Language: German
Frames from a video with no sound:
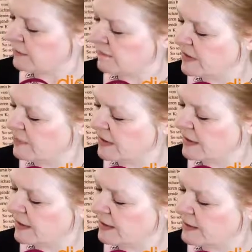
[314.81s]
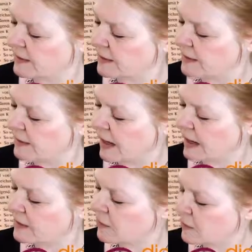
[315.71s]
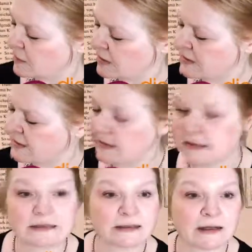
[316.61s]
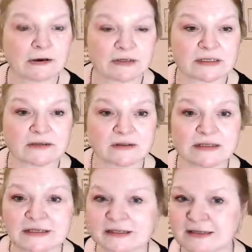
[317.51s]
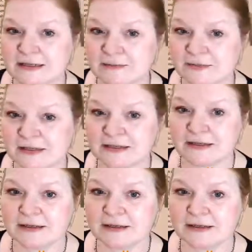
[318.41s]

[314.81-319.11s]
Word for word: wie die Planeten angeordnet sind laut des Sonnensystems